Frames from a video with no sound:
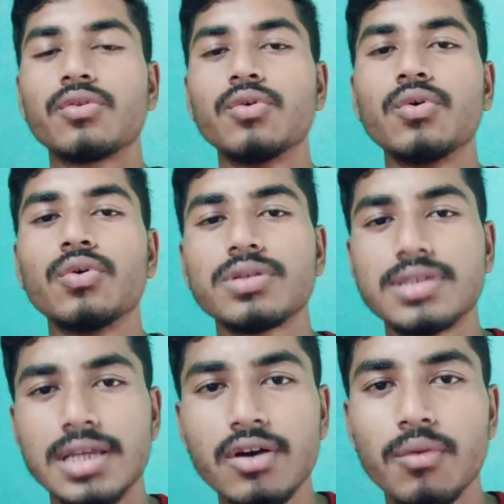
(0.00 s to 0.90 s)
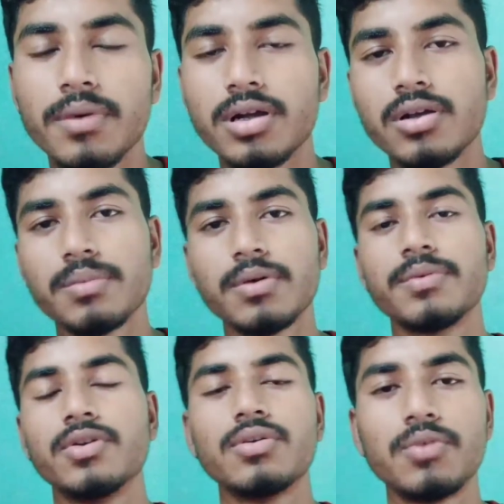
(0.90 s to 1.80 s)
तो चलिए होप करता हूँ आपको
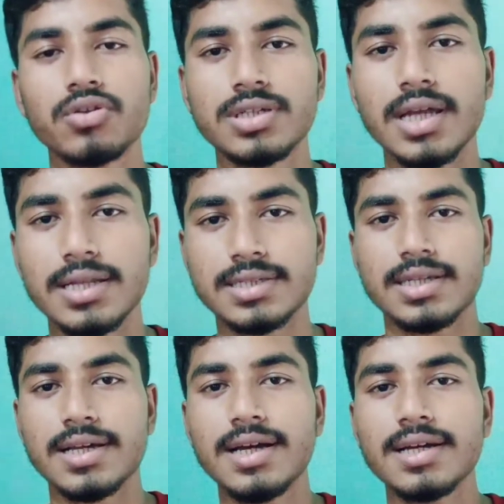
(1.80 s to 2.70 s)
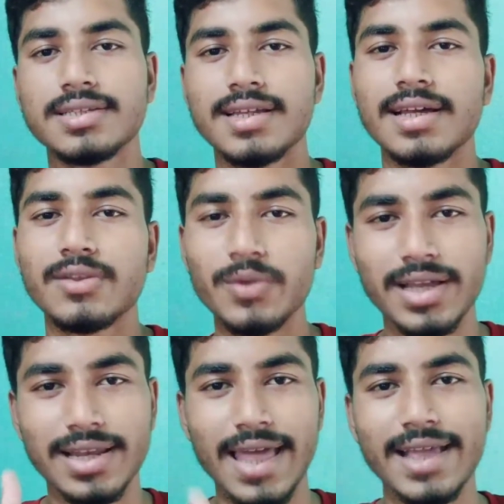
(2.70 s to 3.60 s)
वीडियो बहुत ज़्यादा अच्छा लगा अच्छा लगा तो
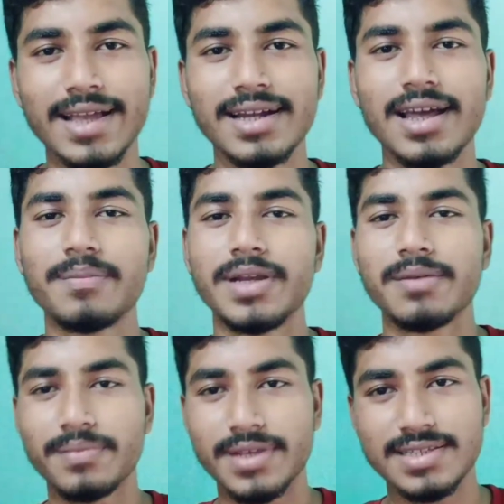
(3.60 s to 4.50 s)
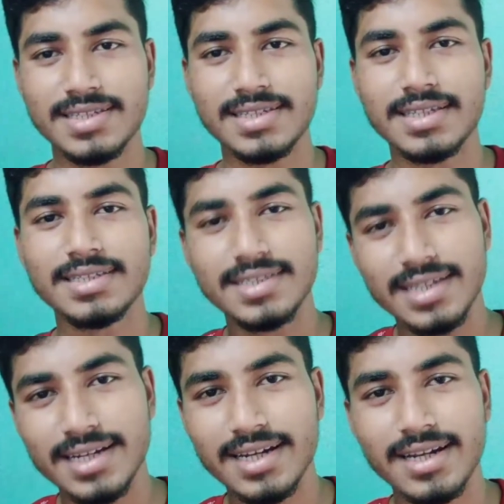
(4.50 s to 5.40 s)
एक लाइक करना अपने फ्रेंड्स के साथ
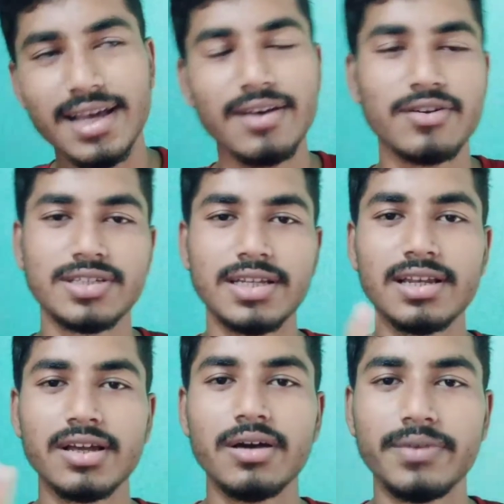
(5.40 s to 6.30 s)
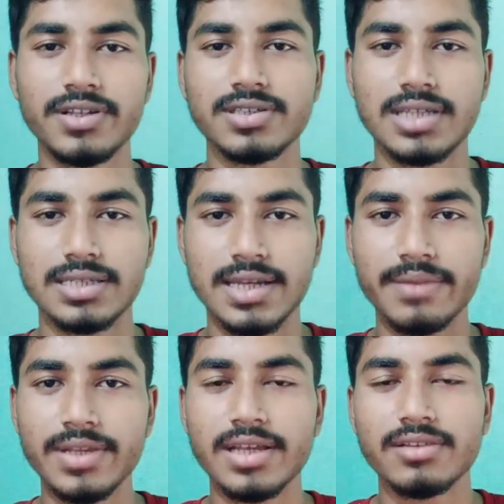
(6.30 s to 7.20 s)
शेयर करना और चैनल को अभी तक
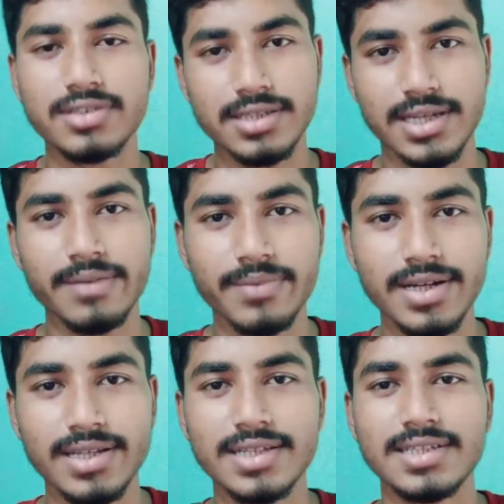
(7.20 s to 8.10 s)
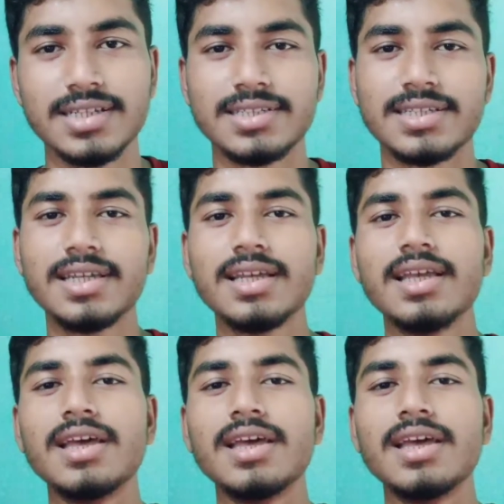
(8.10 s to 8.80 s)
सब्सक्राइब नहीं किया तो सब्सक्राइब कर देना जल्दी से